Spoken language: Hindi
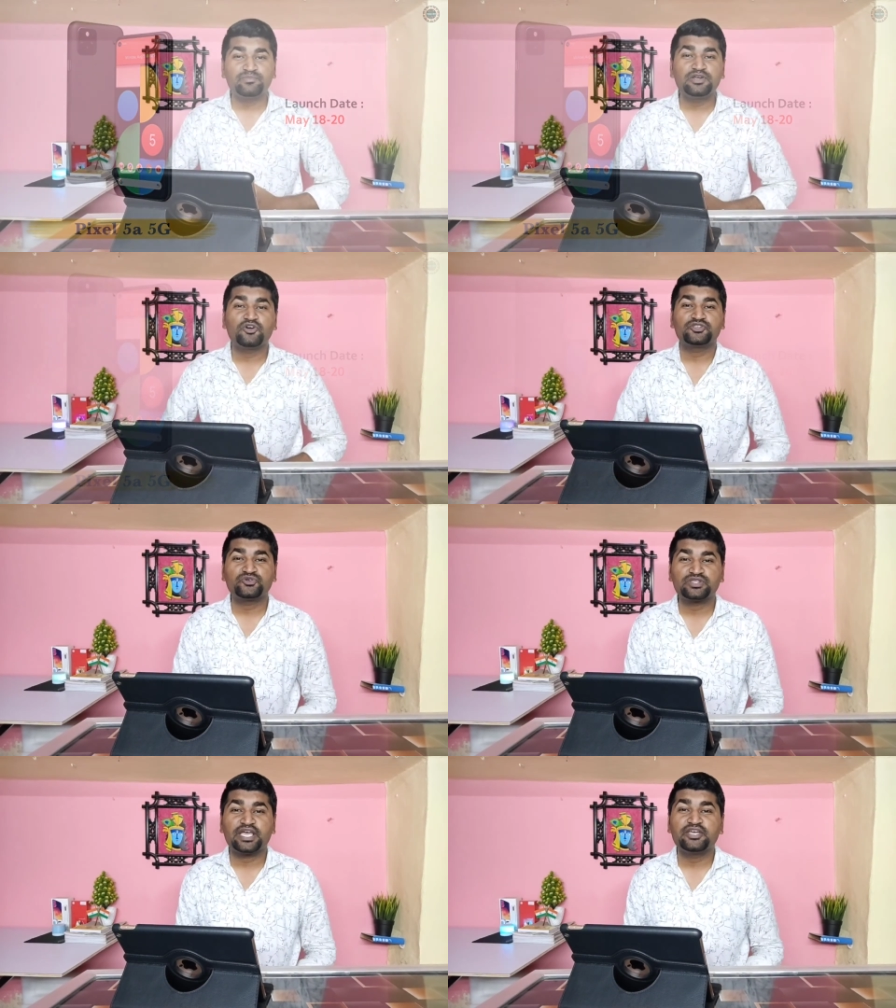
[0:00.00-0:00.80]
कब
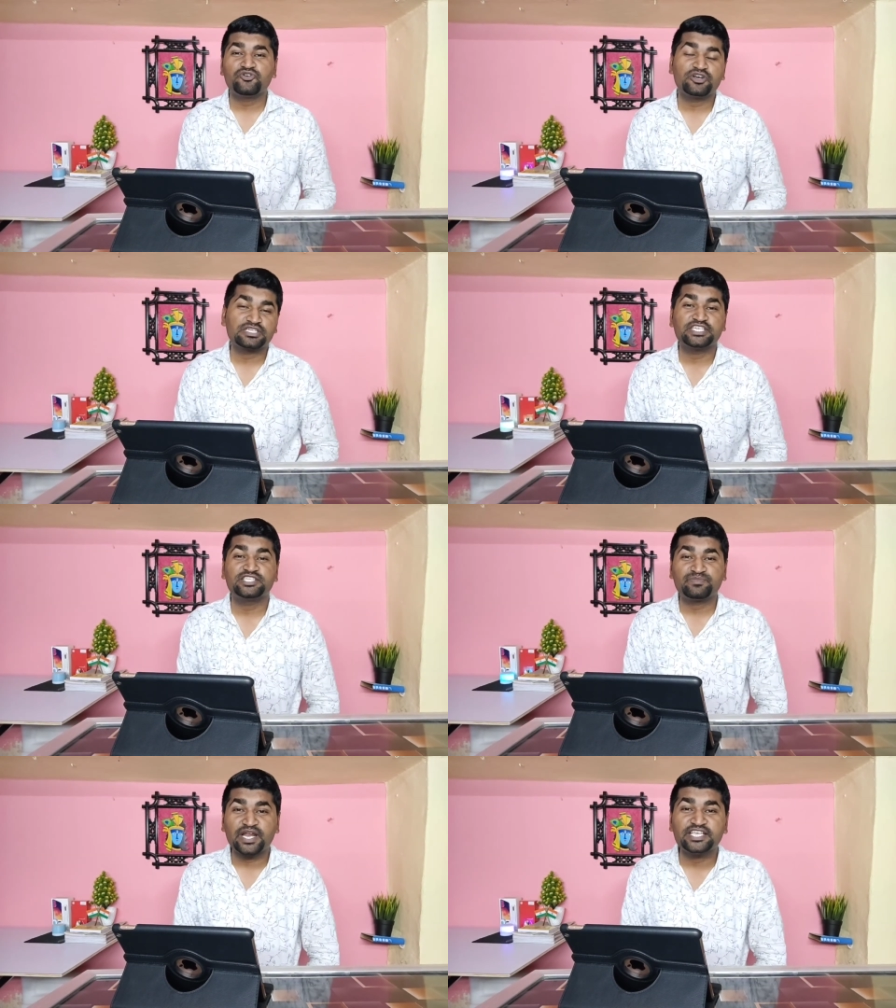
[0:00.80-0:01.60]
लॉन्च होता है और
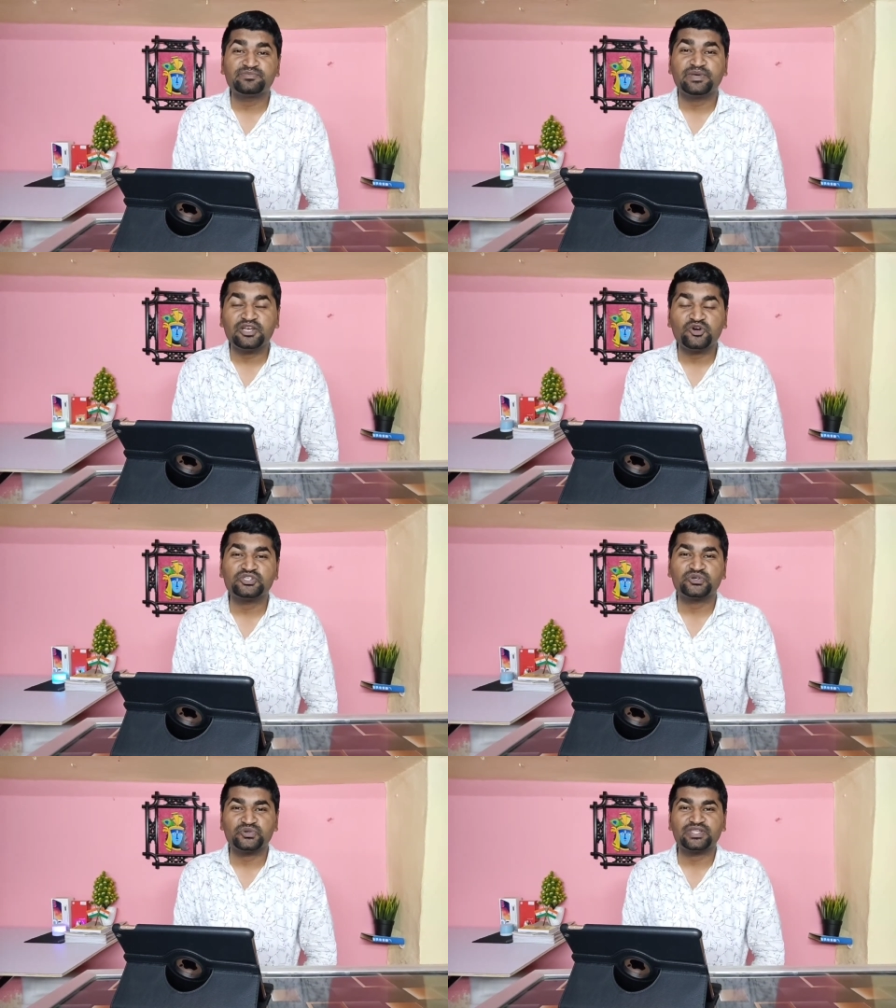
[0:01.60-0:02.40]
किस प्राइस पे
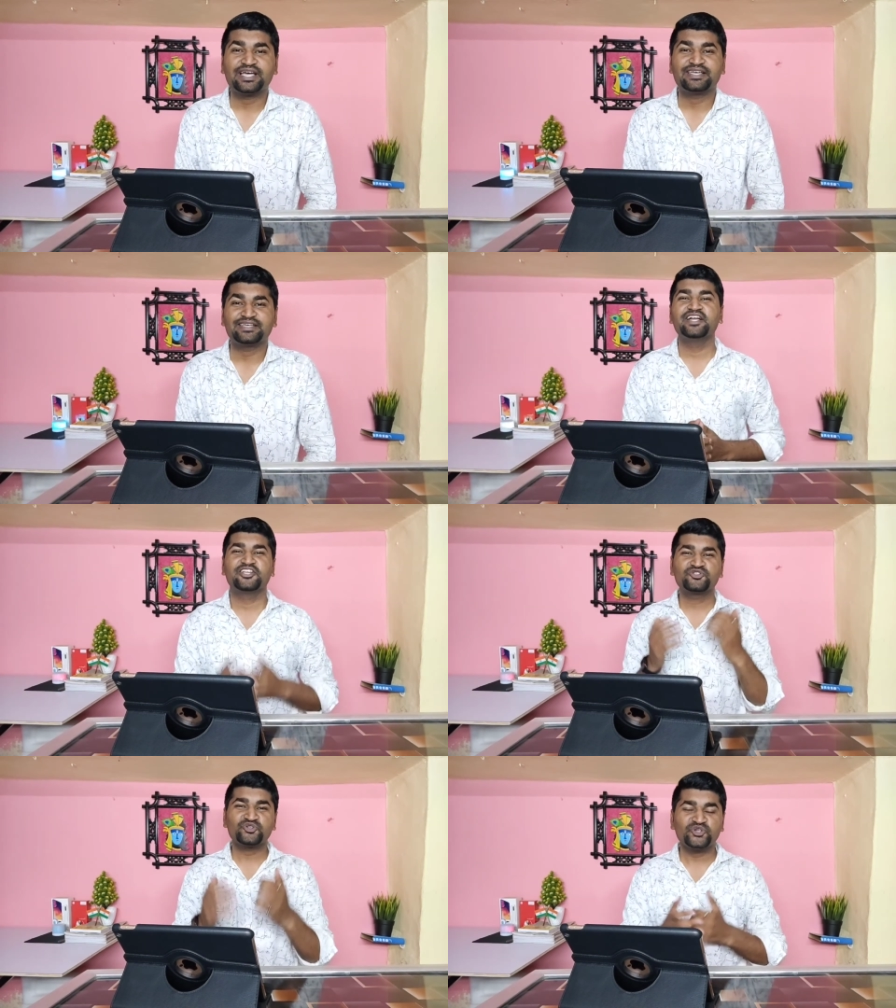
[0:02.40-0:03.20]
लॉन्च होता है
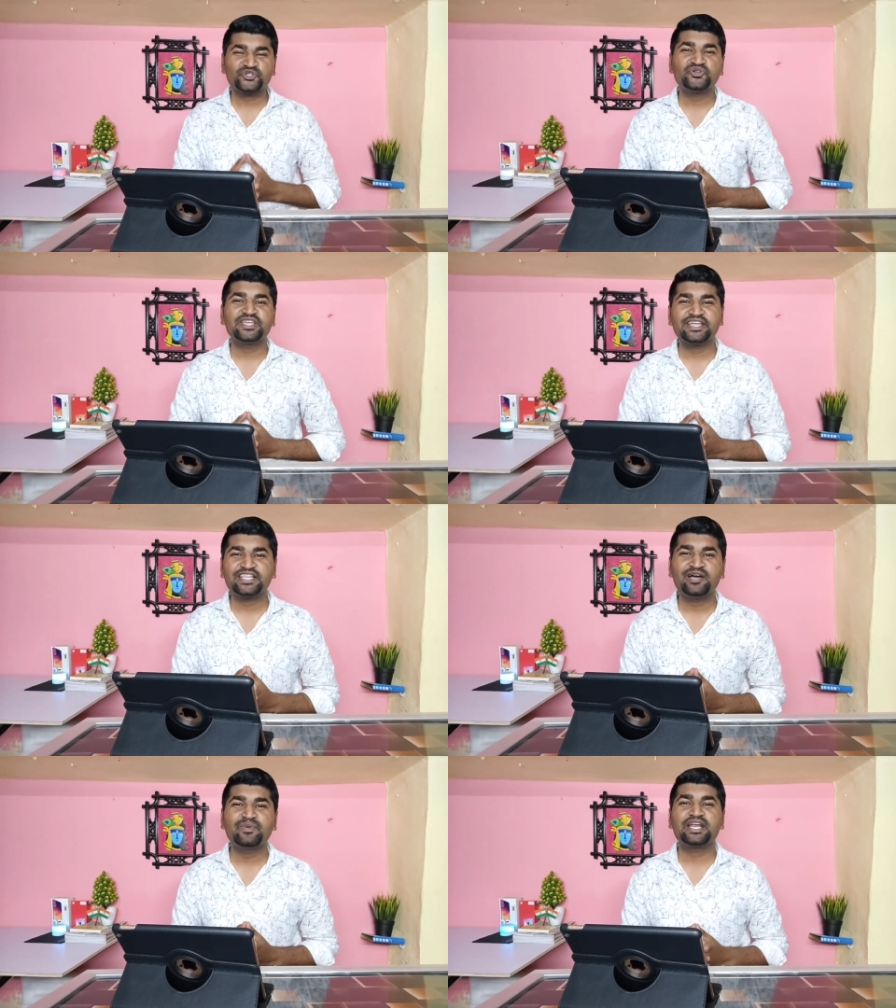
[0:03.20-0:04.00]
तो दोस्तों ये
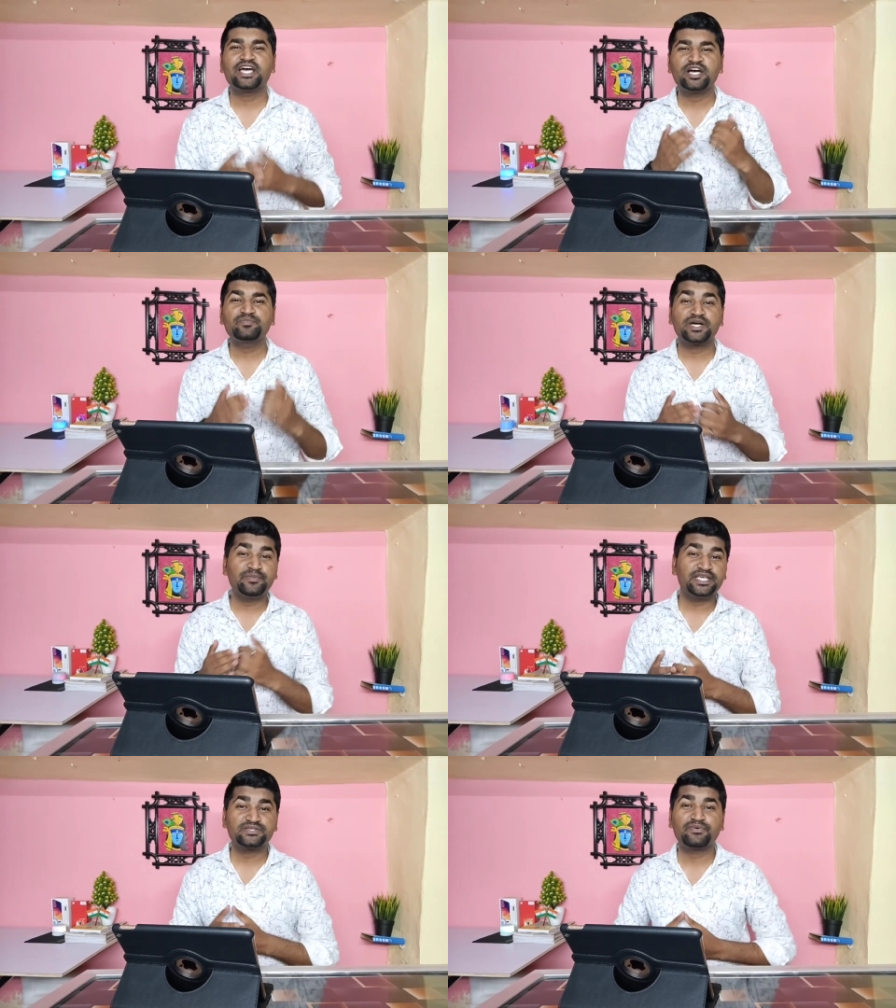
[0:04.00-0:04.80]
था हमारा अपकमिंग